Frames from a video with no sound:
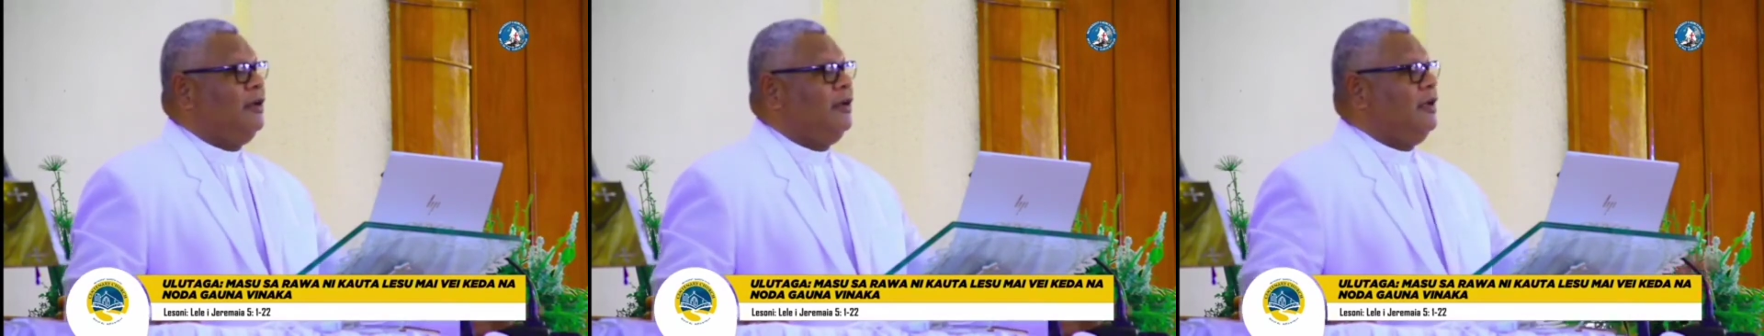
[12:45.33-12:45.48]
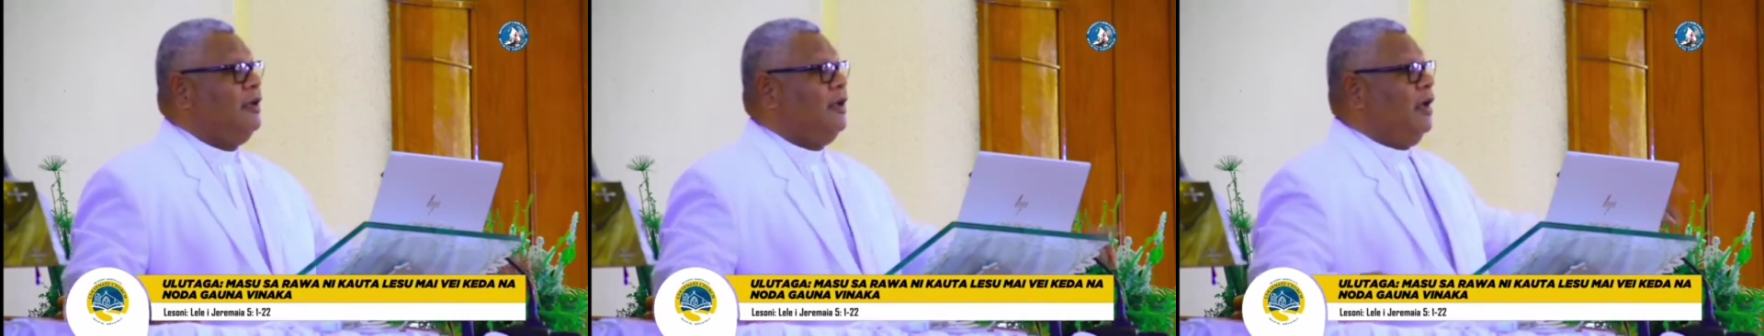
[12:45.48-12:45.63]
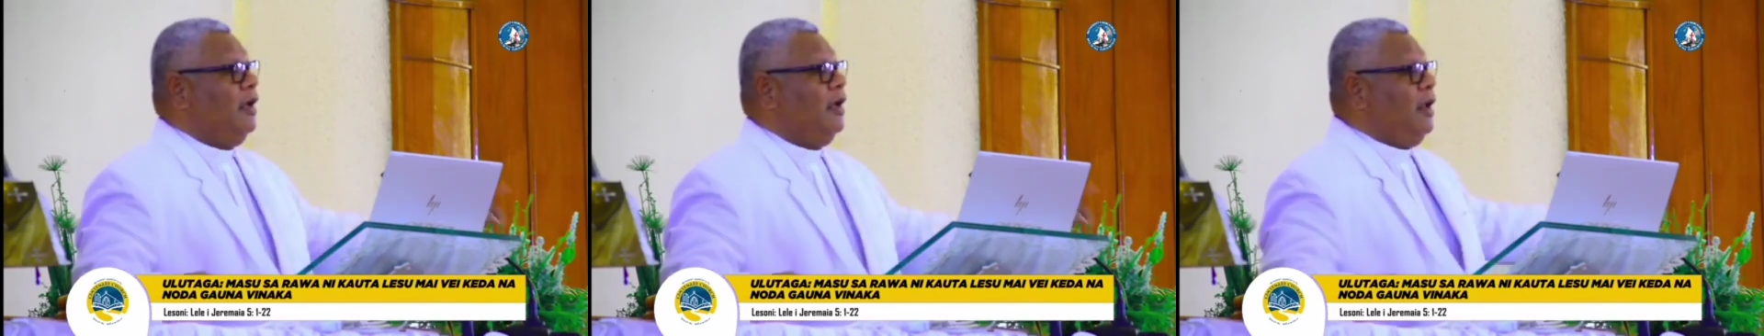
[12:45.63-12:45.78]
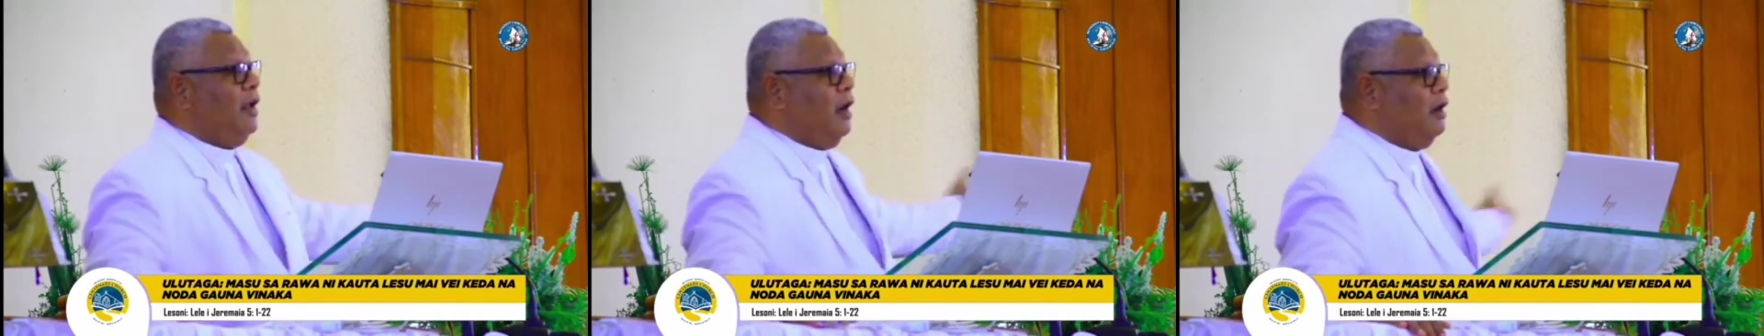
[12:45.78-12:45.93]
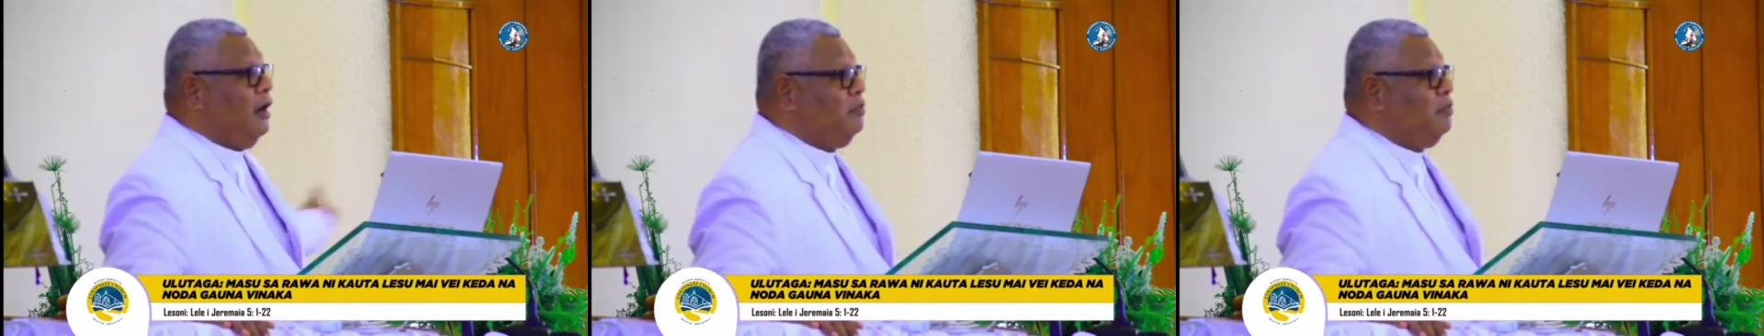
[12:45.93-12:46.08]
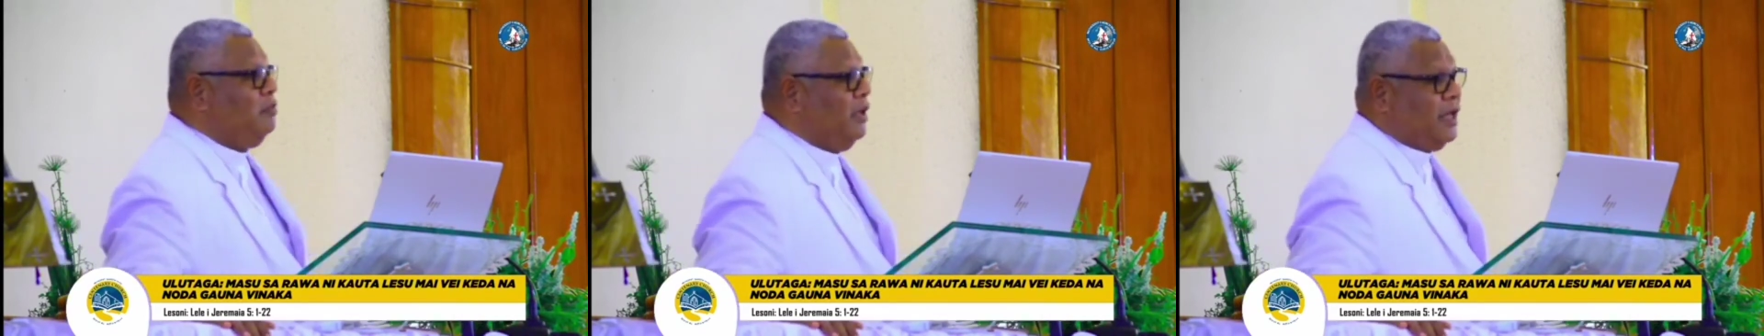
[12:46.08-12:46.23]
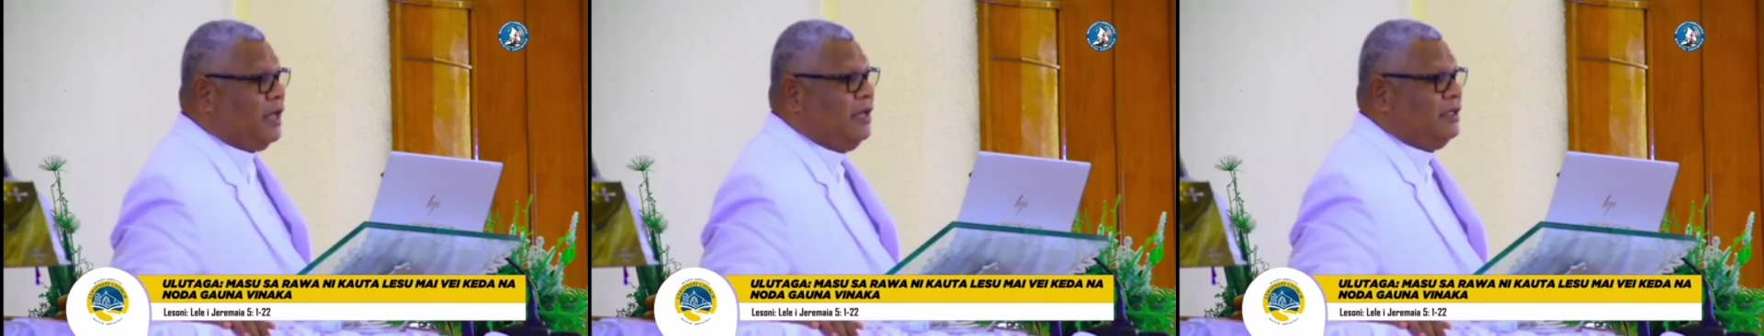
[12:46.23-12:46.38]
ya la
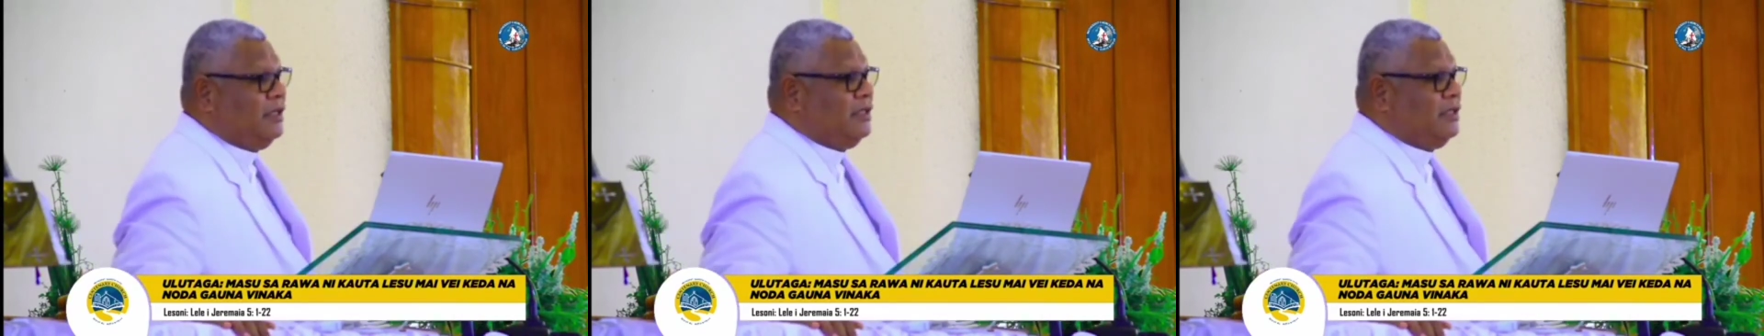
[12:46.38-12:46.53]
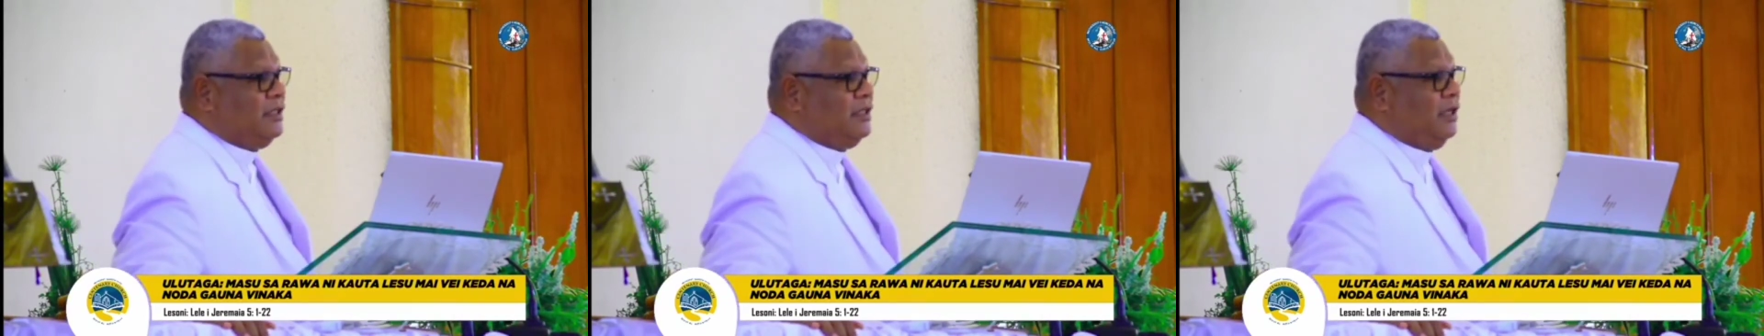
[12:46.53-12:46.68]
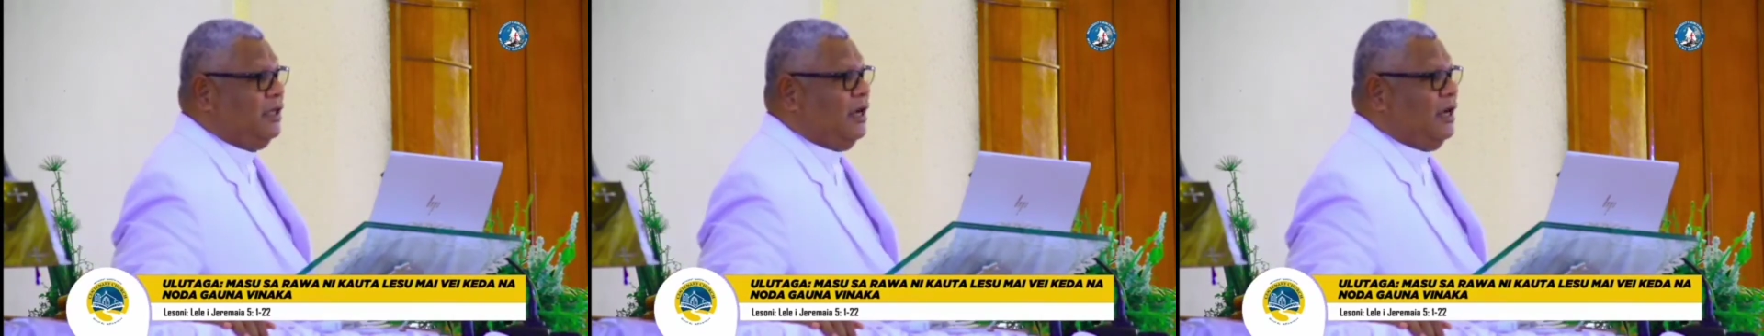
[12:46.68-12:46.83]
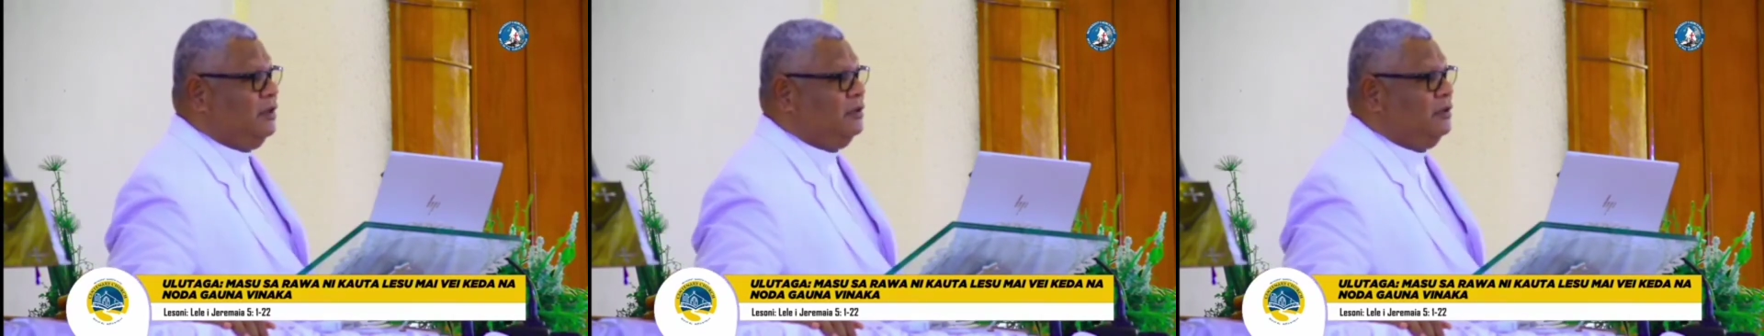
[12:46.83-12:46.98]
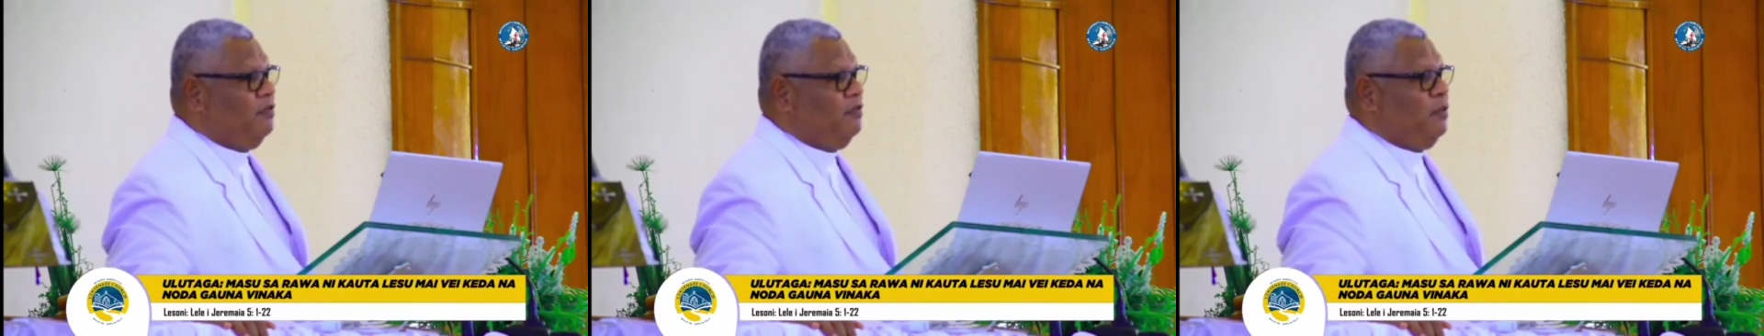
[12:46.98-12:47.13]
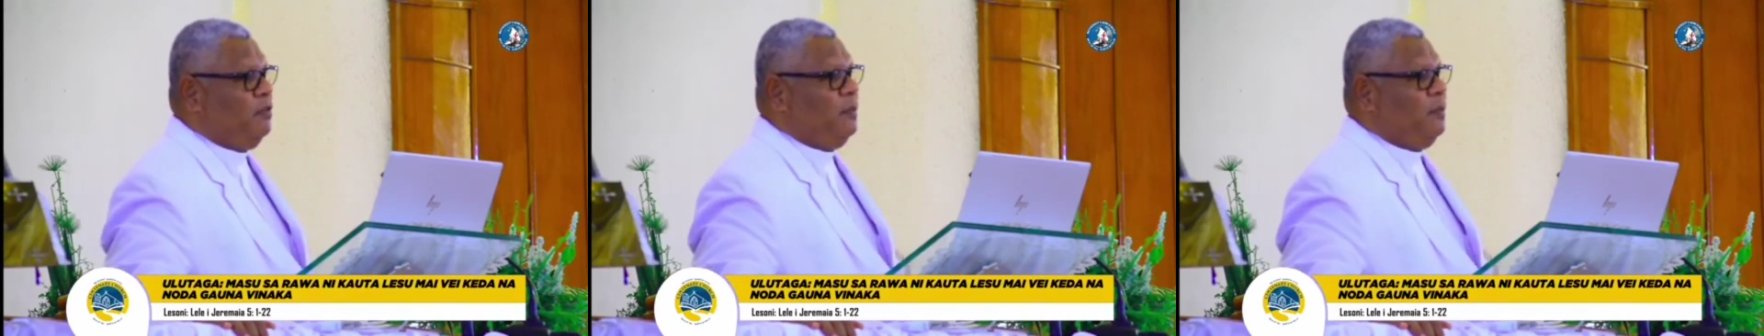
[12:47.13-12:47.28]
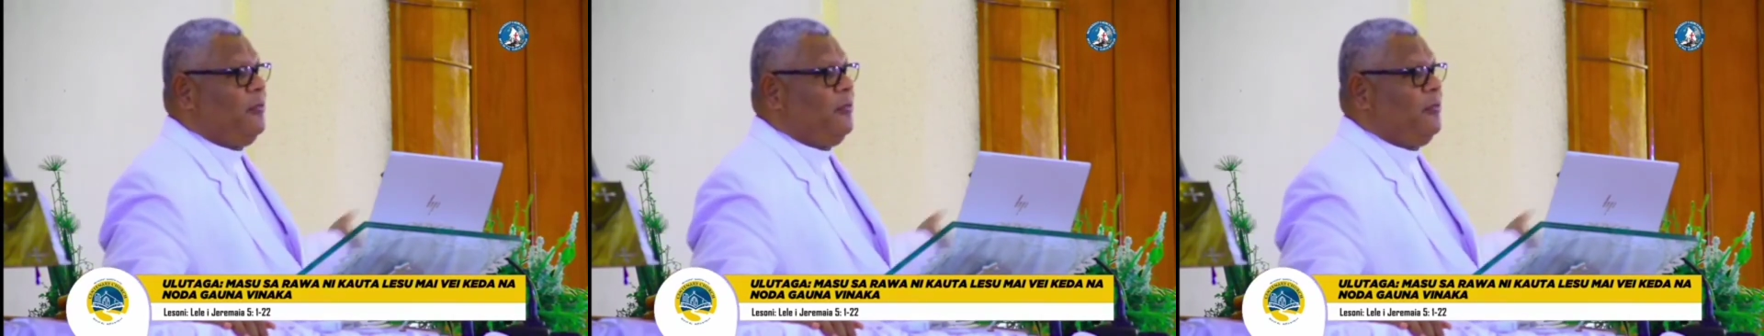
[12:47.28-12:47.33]
ya, ya mata ini singa